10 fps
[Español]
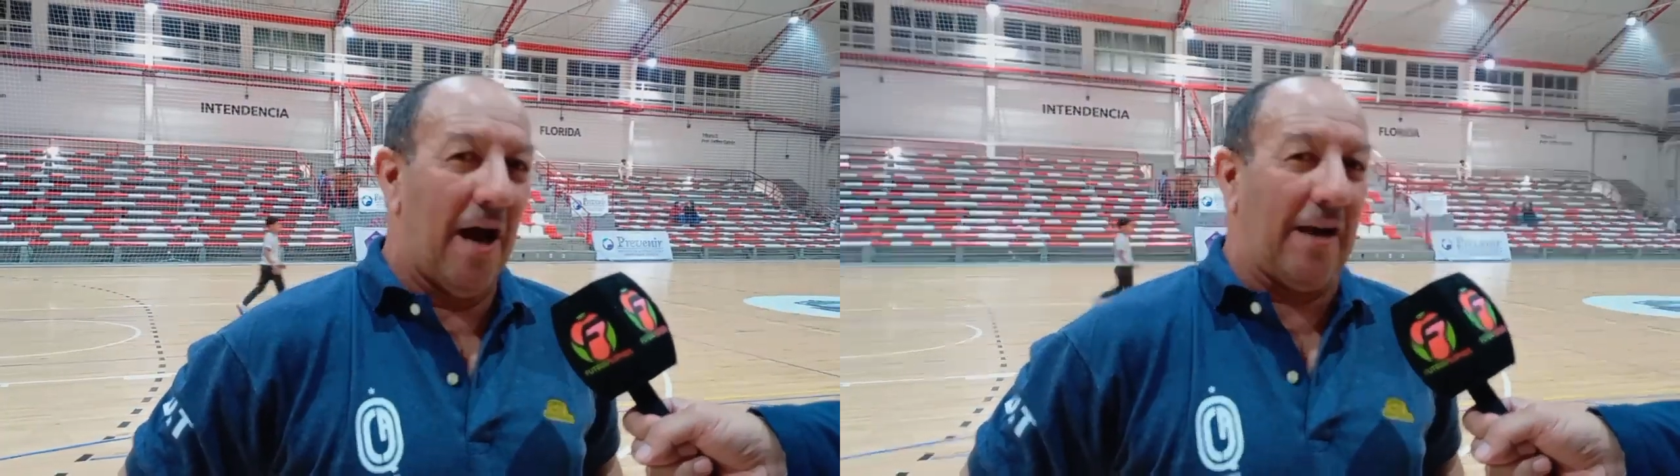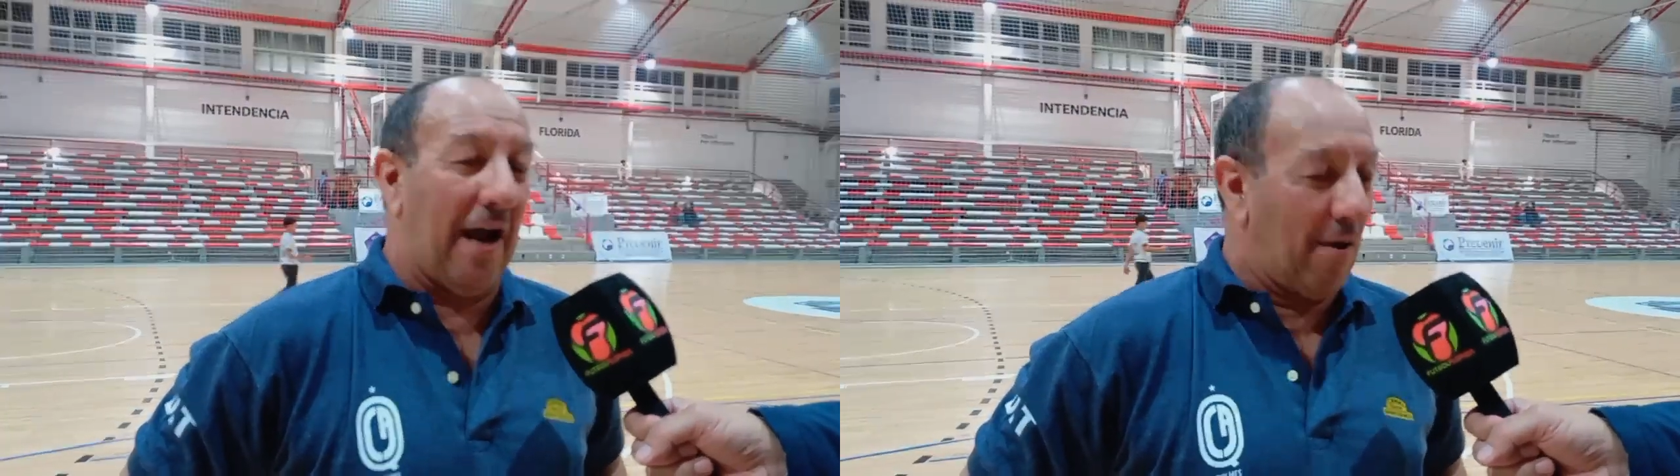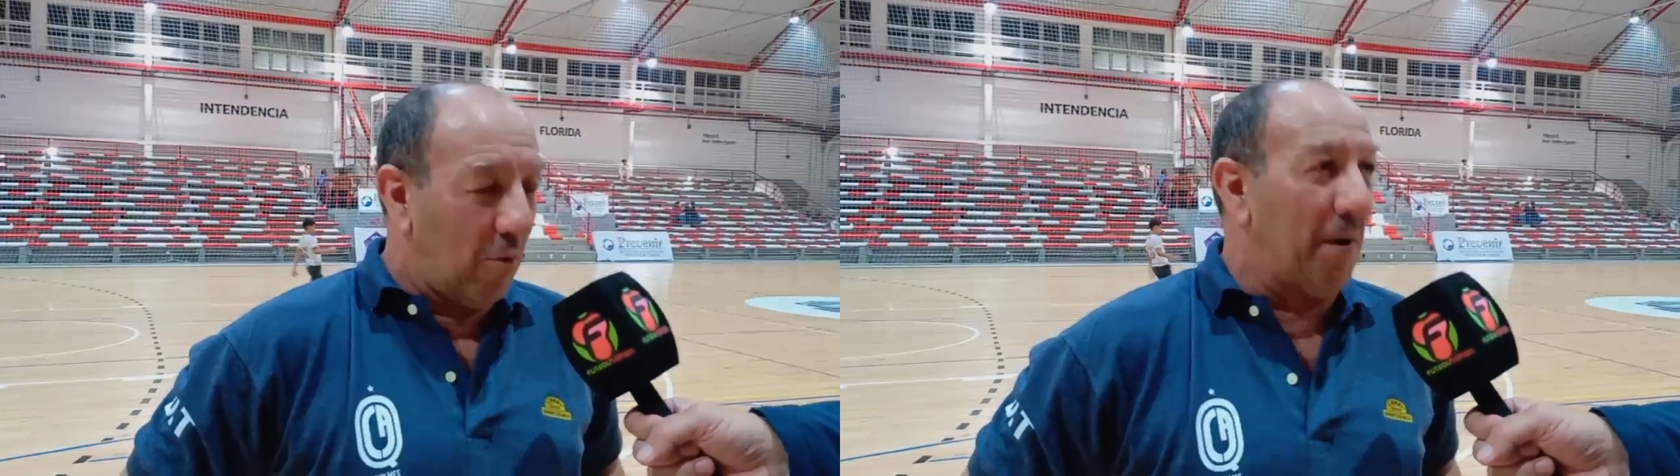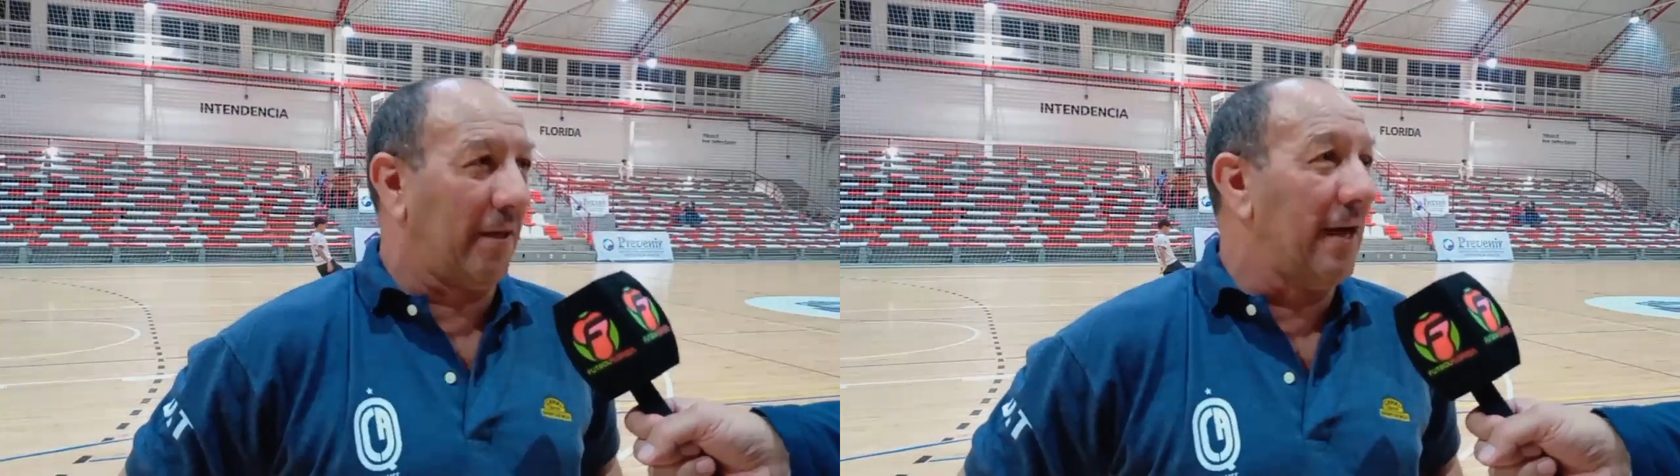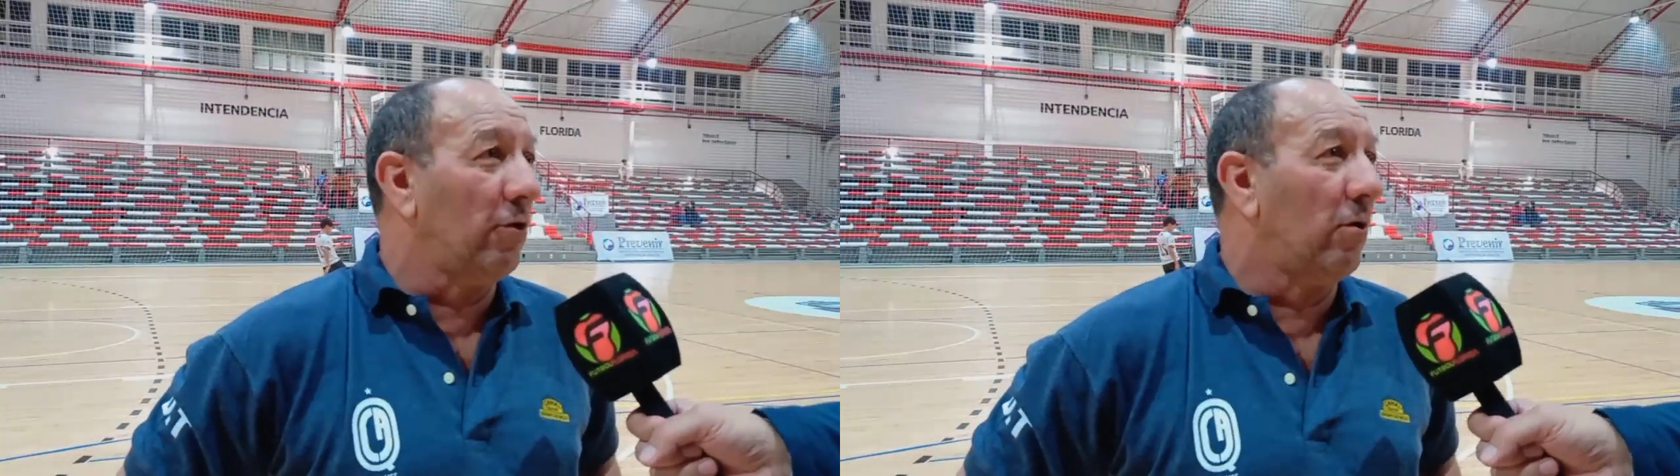arrancamos
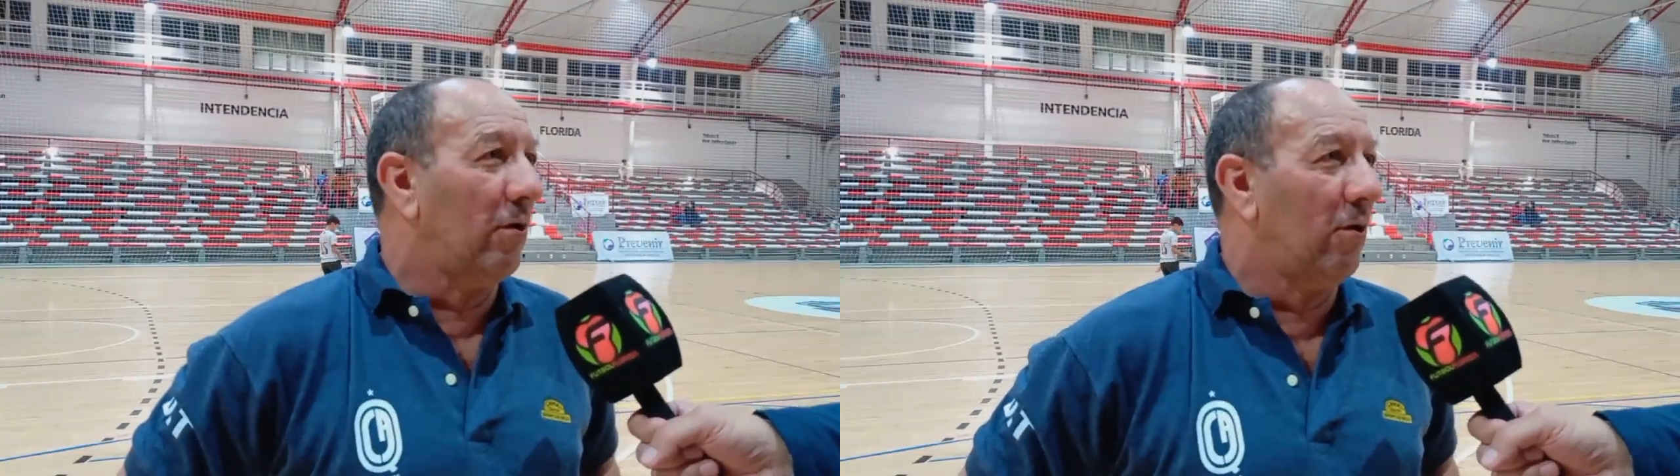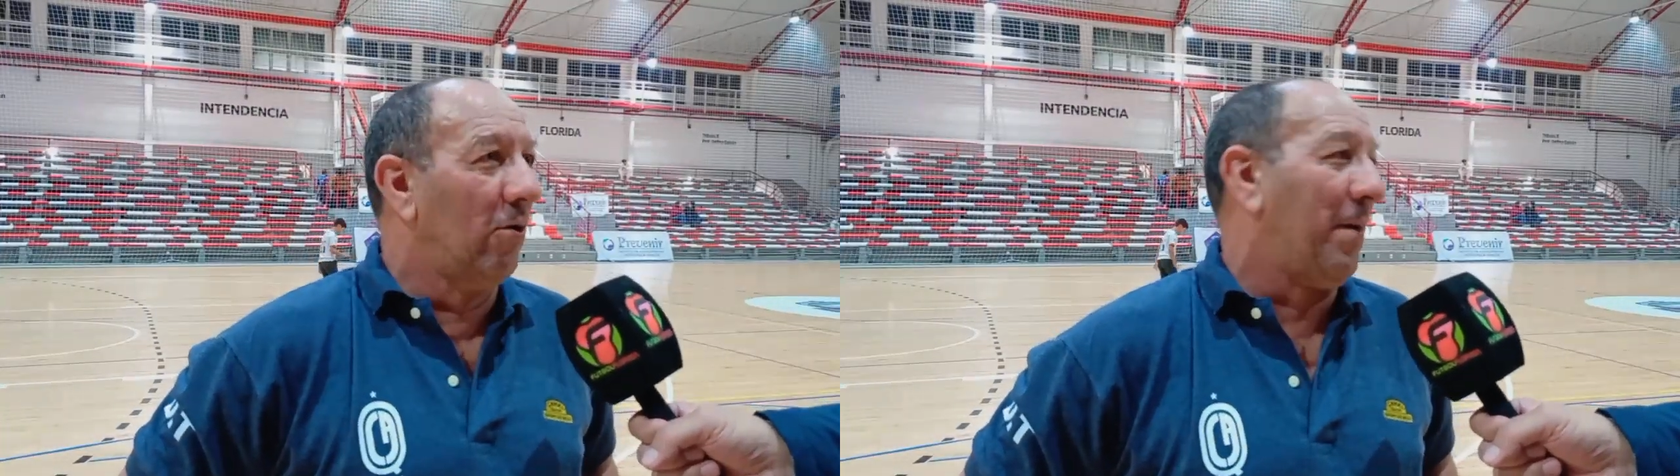perdiendo,